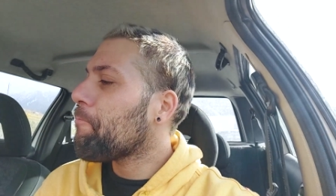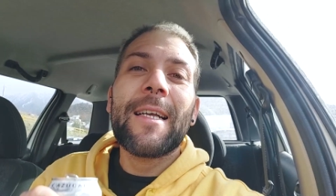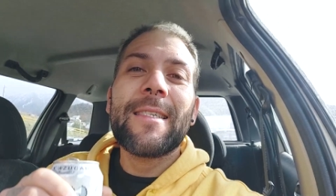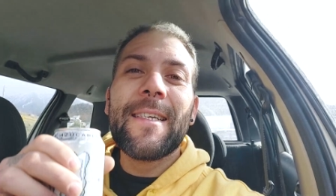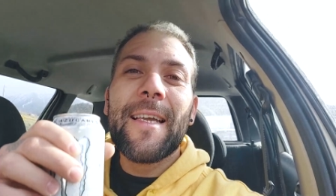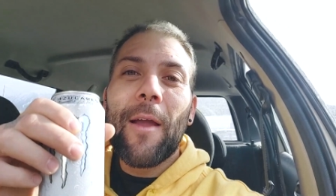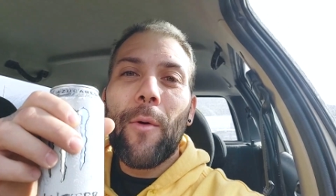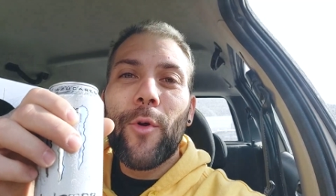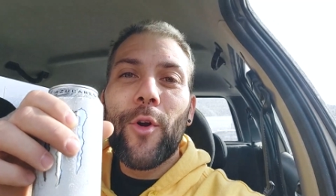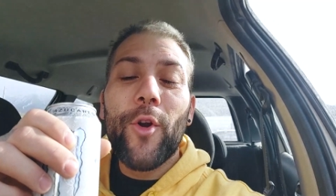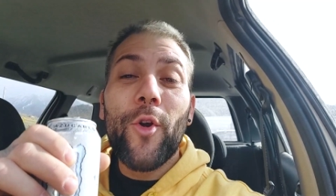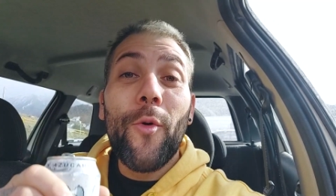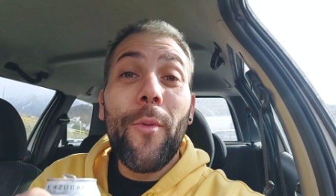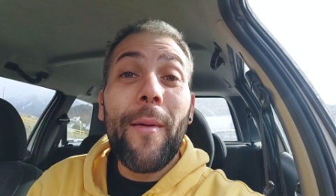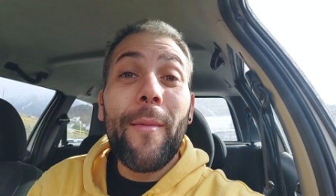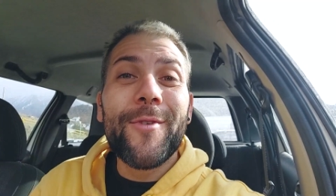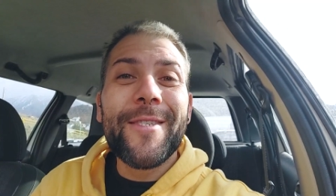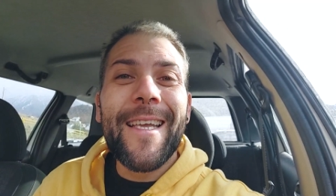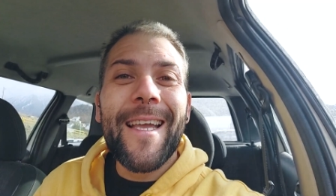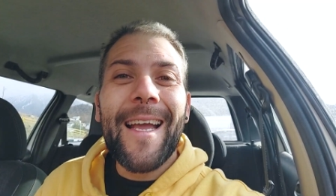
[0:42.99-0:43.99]
Así que bueno, nos
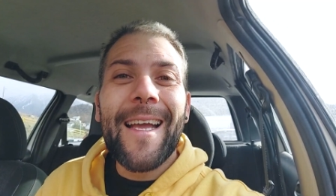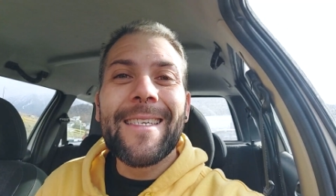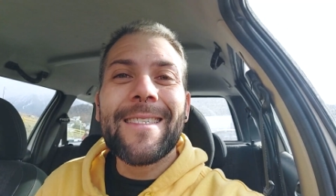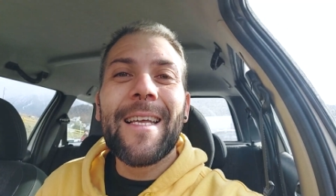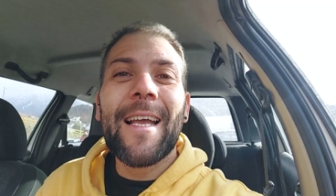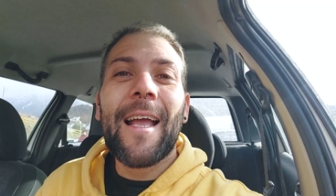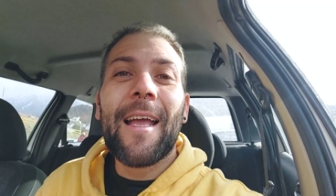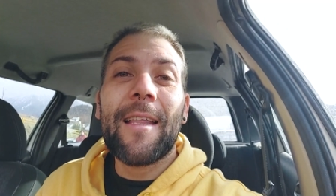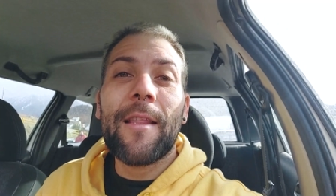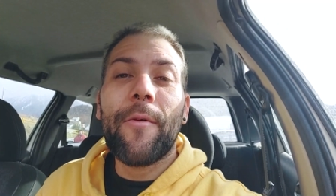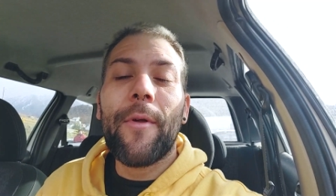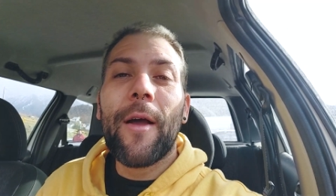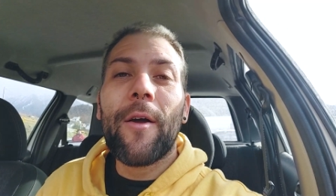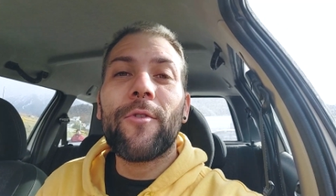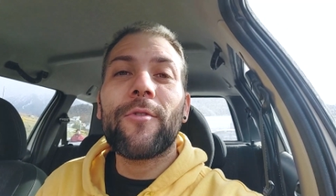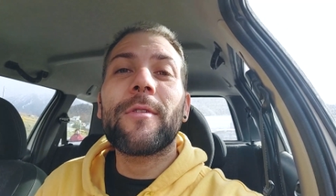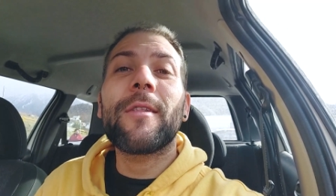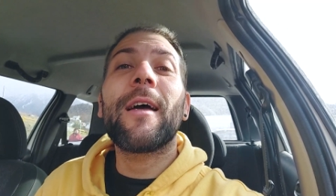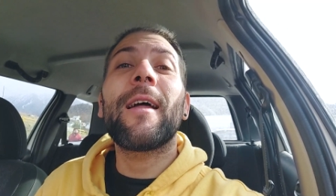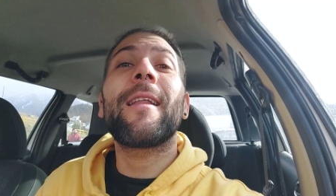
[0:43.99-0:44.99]
vemos en casa que ahí te voy a
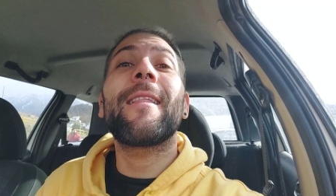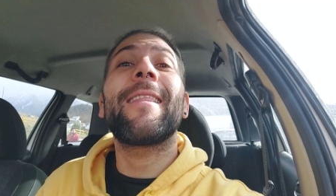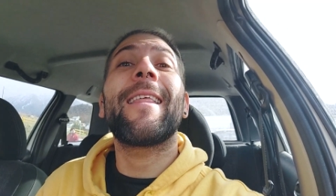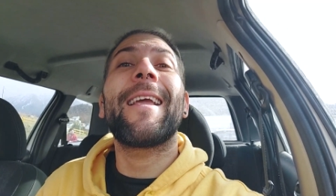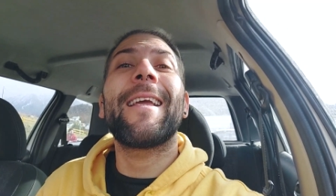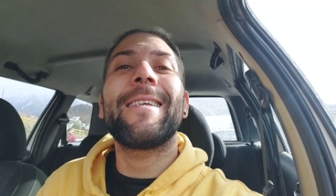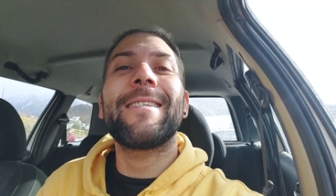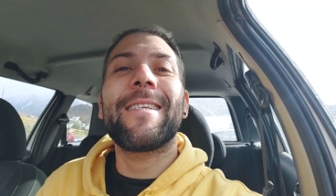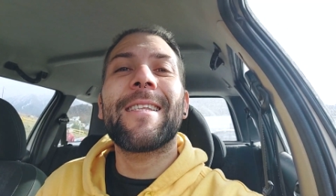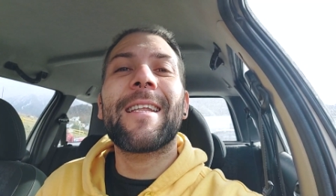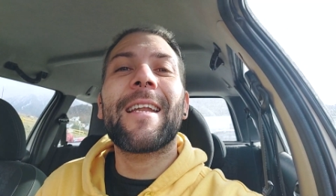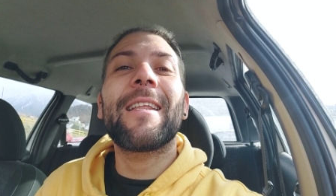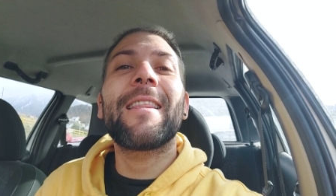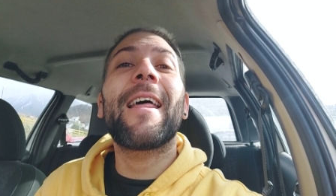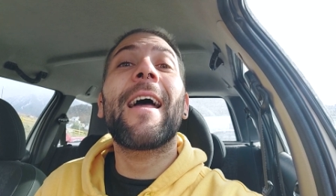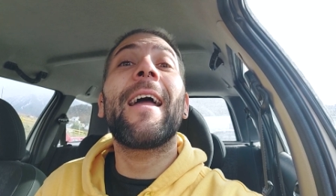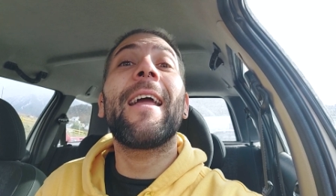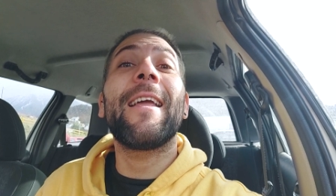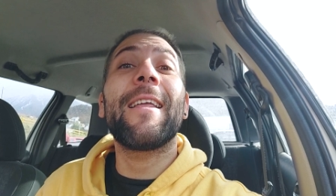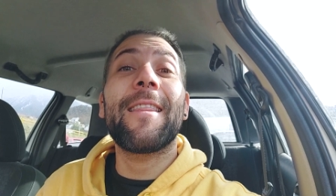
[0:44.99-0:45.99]
contar de qué se
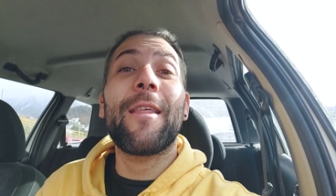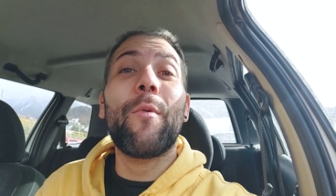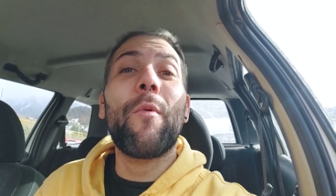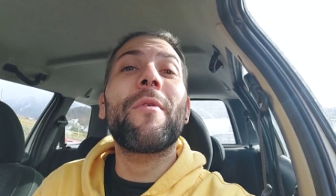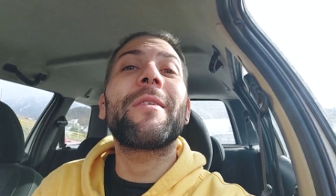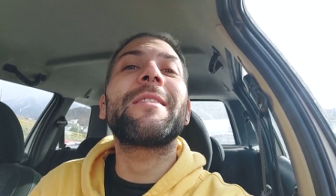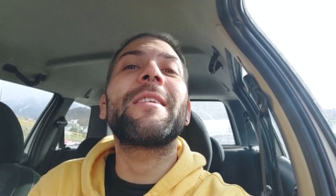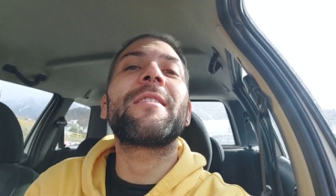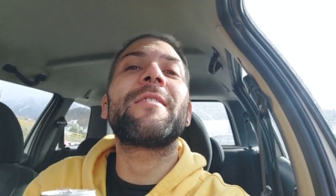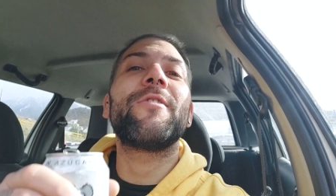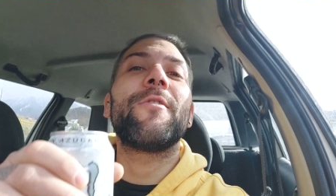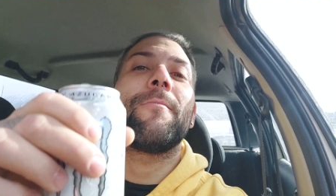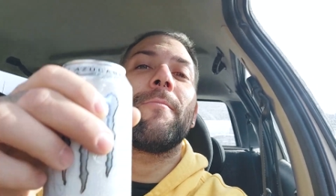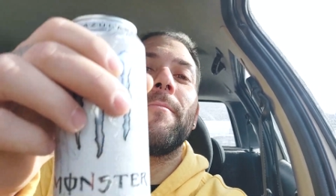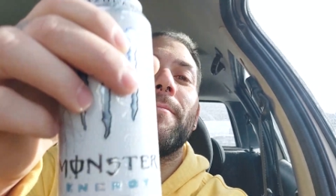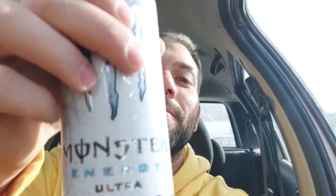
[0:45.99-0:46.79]
trata esta nueva sección.